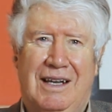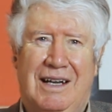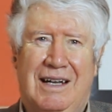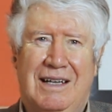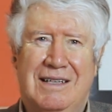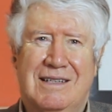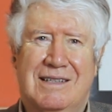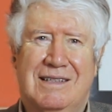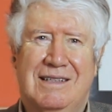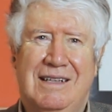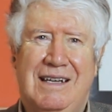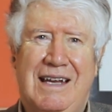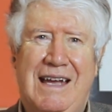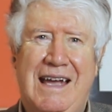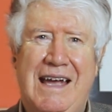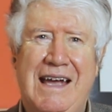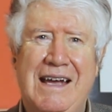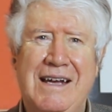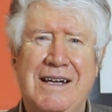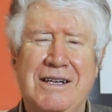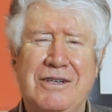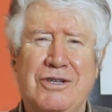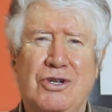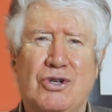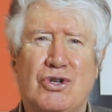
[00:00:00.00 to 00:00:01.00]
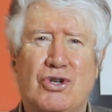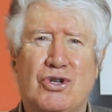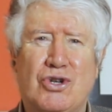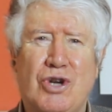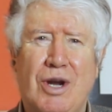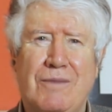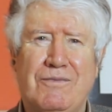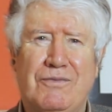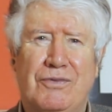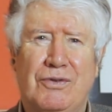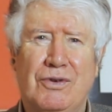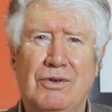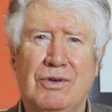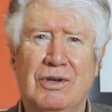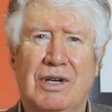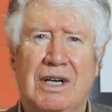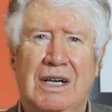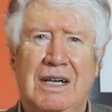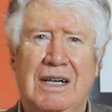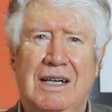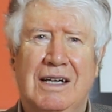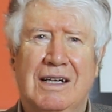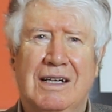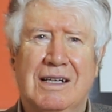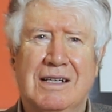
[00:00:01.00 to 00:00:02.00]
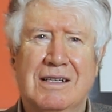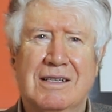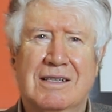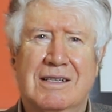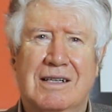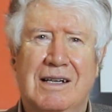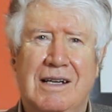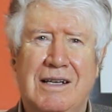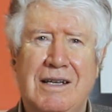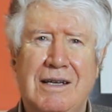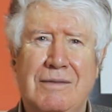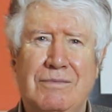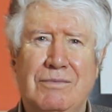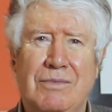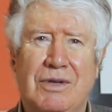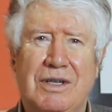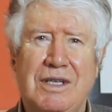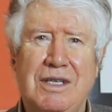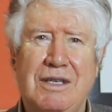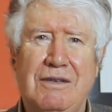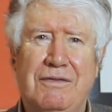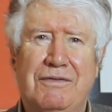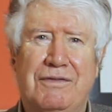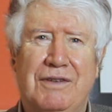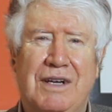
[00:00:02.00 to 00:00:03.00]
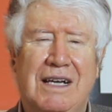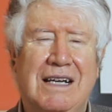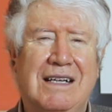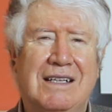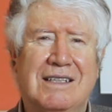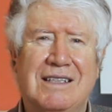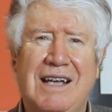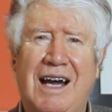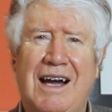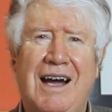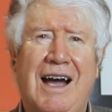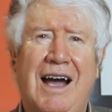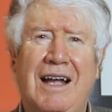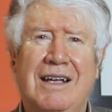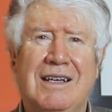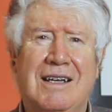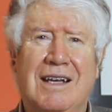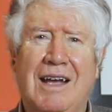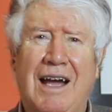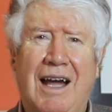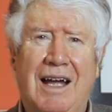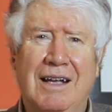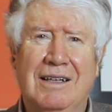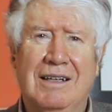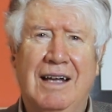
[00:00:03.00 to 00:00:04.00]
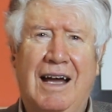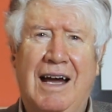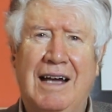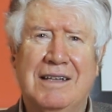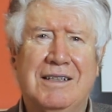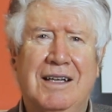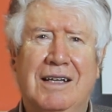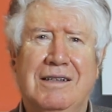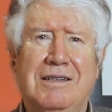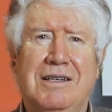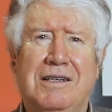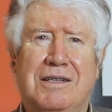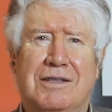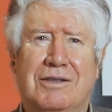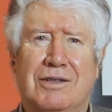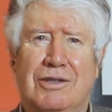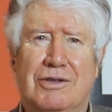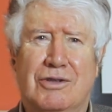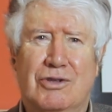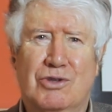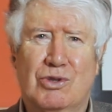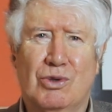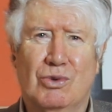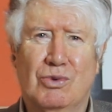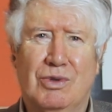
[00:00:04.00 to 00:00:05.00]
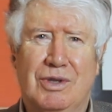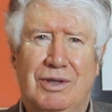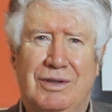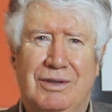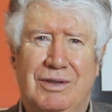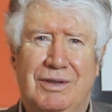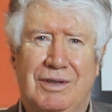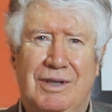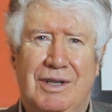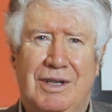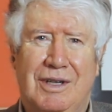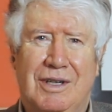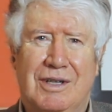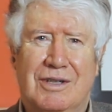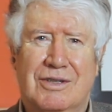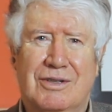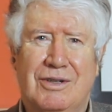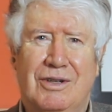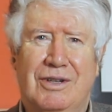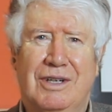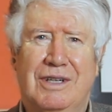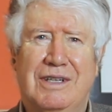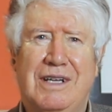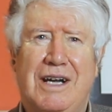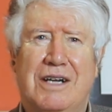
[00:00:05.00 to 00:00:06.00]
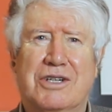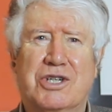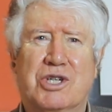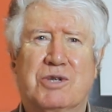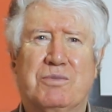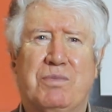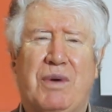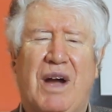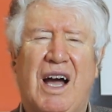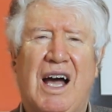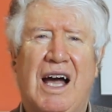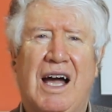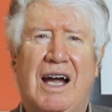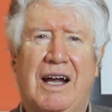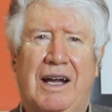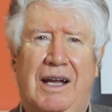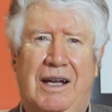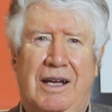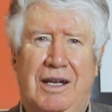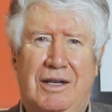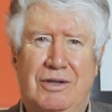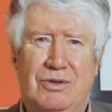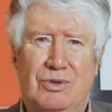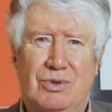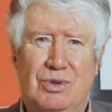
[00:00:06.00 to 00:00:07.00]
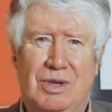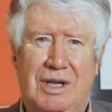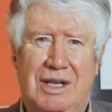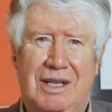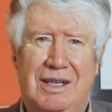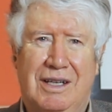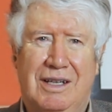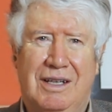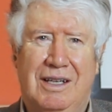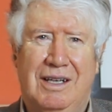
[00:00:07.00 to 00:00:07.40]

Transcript: Als der Herr die Schöpfung ins Leben rief, da hat er nicht gesungen, sondern da sprach er nur.